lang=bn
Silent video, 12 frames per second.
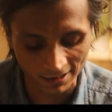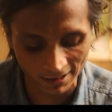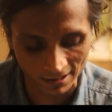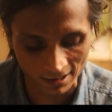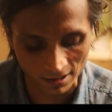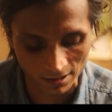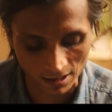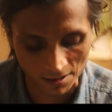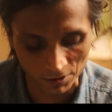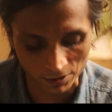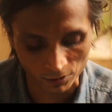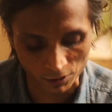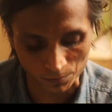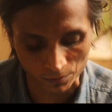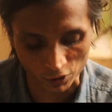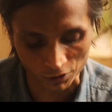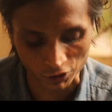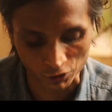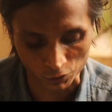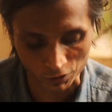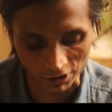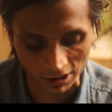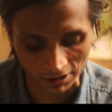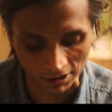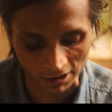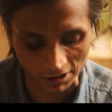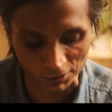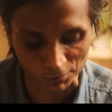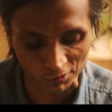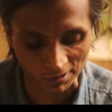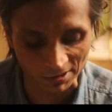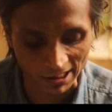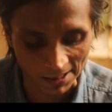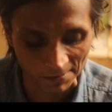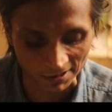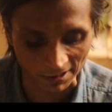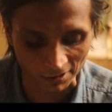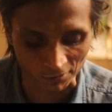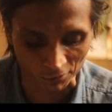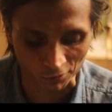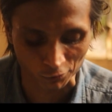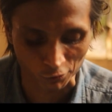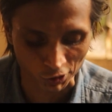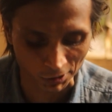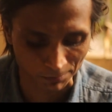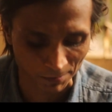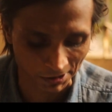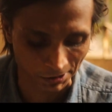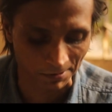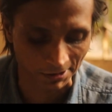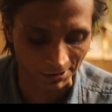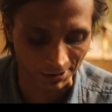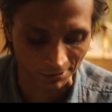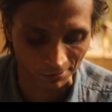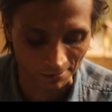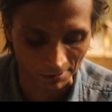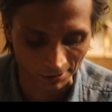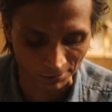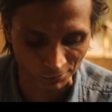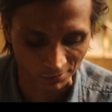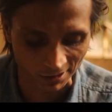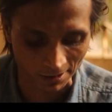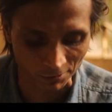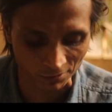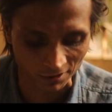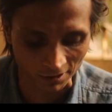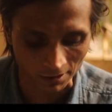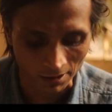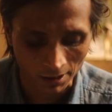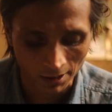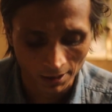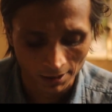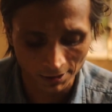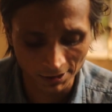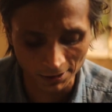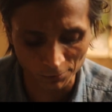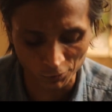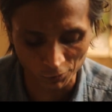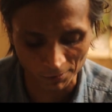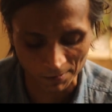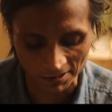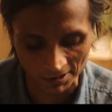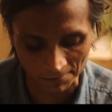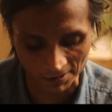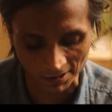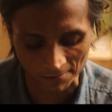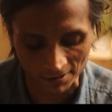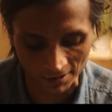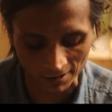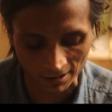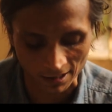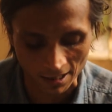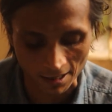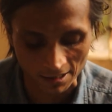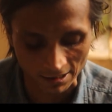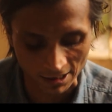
যে লাইক আমি যদি পঁয়ত্রিশ ছত্রিশ সাতত্রিশ আটত্রিশ বছর আমি যাই বাঁচি না কেন ধর দশ বছরই বাঁচি না কেন আমার কাছে মনে হয় যে আমি যদি নিজের মতো করে বাঁচতে পারি আমার হার্ট